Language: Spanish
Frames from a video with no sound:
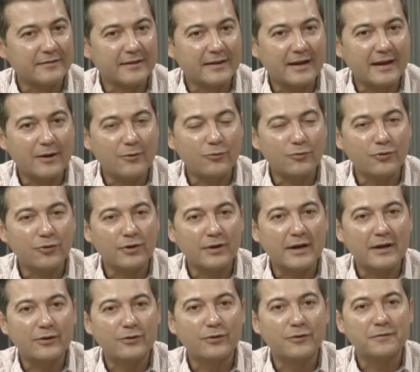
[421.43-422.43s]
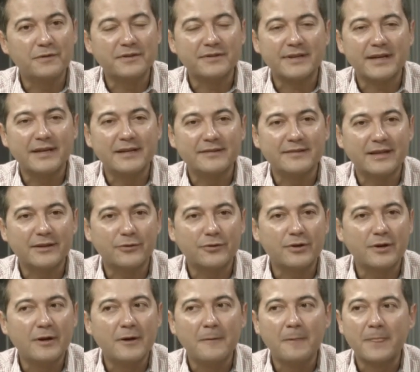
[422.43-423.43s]
que será un órgano
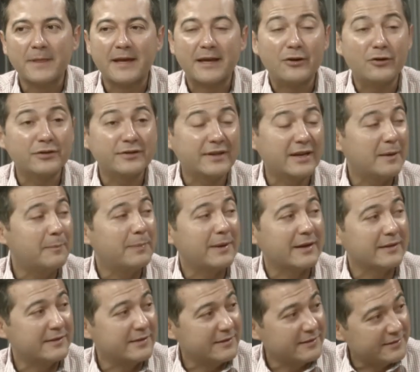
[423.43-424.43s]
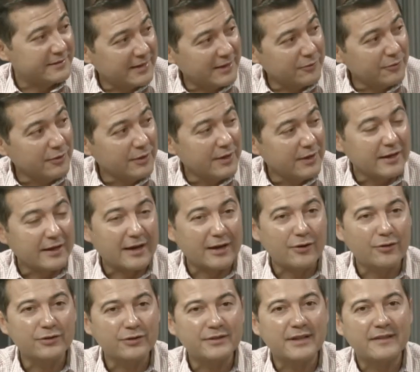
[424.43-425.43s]
fiscalizador que no será partidizado,
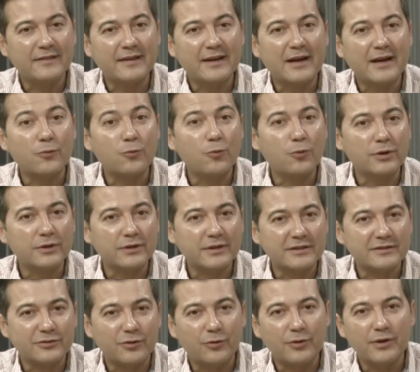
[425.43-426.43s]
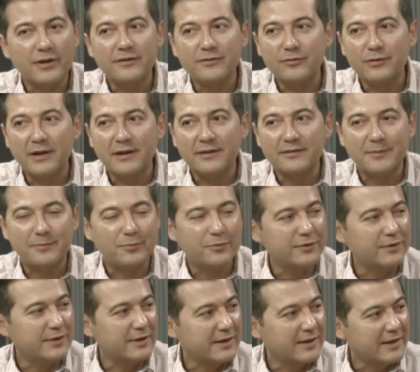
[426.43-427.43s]
que no tendrá cuotas o ínsulas de
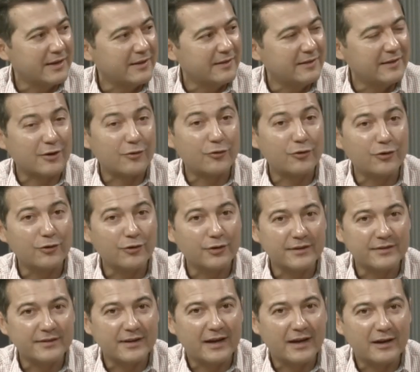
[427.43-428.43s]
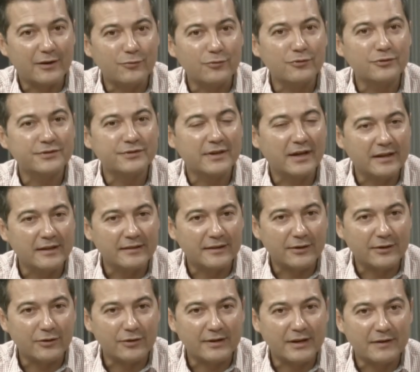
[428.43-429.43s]
poder de colores algunos al
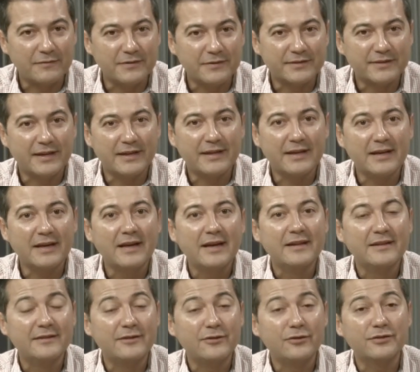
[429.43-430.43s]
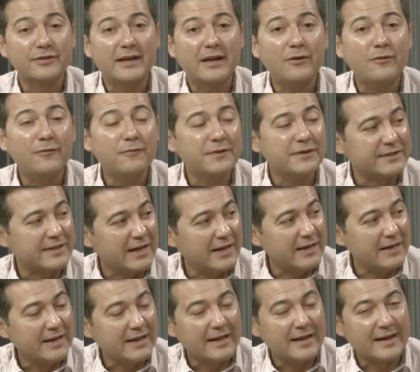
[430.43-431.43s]
interior de la fiscalía, sino será un
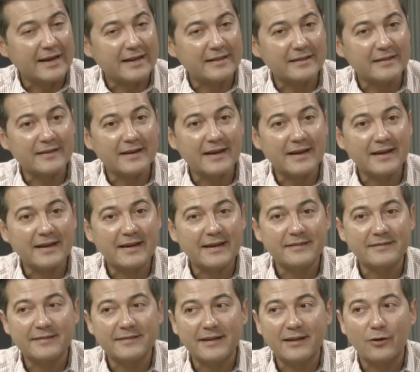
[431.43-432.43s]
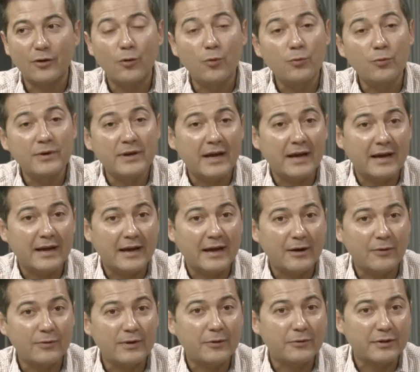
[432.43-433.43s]
fiscal que tendrá que ser o
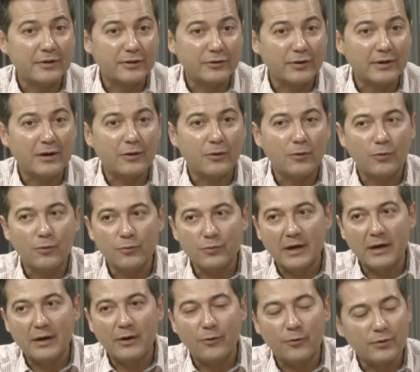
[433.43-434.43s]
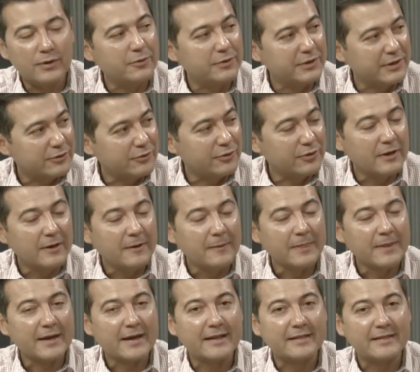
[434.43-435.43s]
una, una auditora o una o un auditor
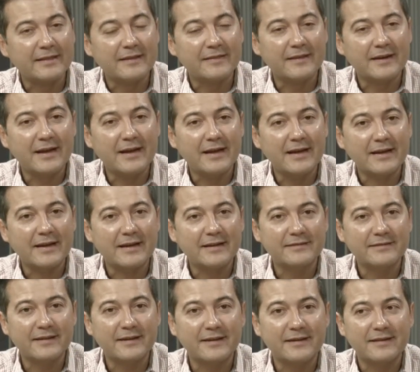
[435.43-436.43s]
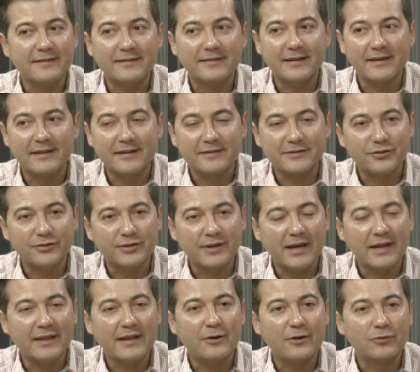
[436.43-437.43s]
que tendrá que ser
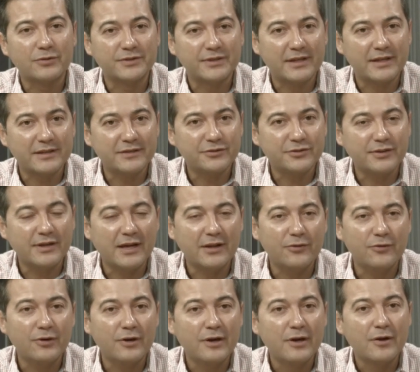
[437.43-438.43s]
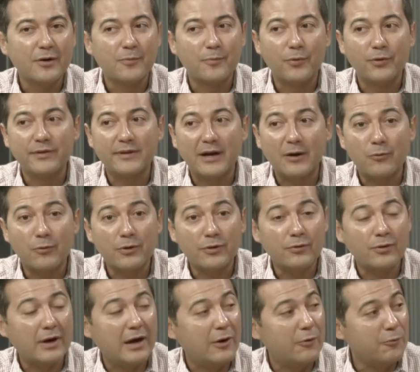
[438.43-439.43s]
seleccionada o seleccionado pues, de
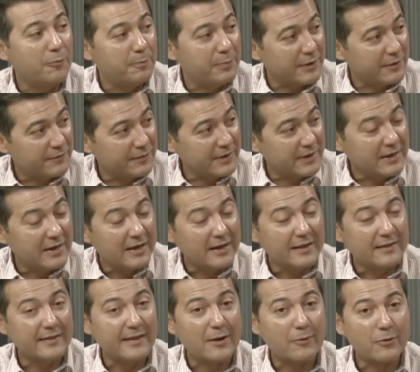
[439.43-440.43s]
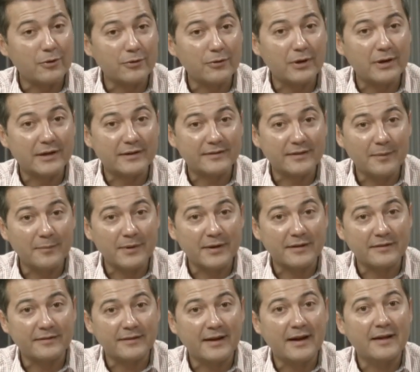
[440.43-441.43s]
acuerdo a un perfil, de acuerdo al examen
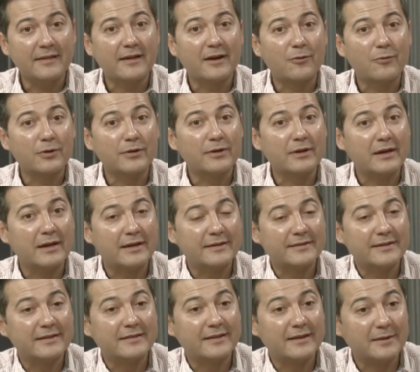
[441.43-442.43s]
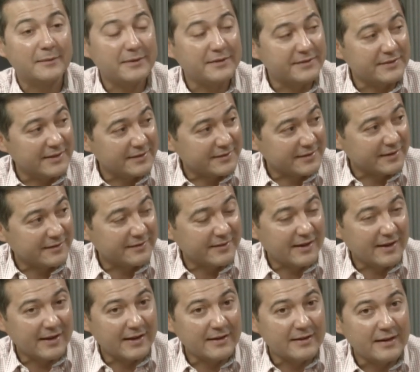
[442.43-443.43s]
que se haga, de acuerdo a las entrevistas que
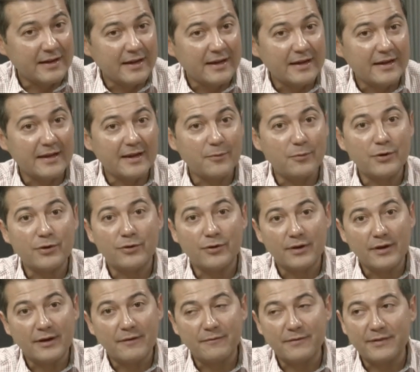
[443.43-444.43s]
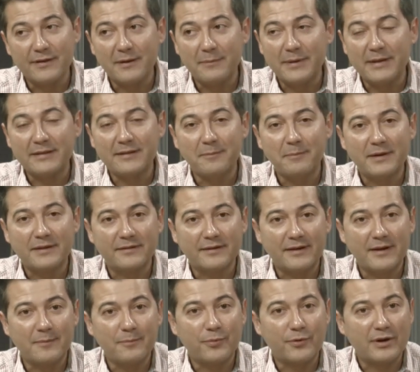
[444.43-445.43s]
se hagan y bueno, finalmente
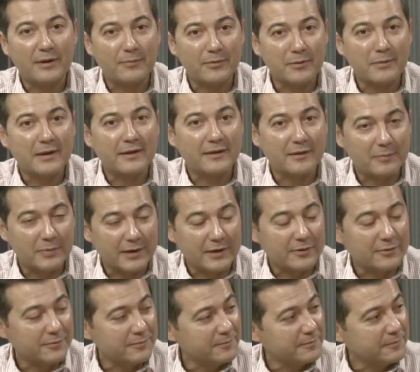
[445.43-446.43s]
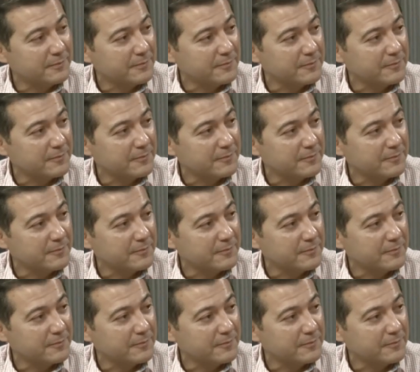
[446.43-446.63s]
pasarán por la prueba del pleno.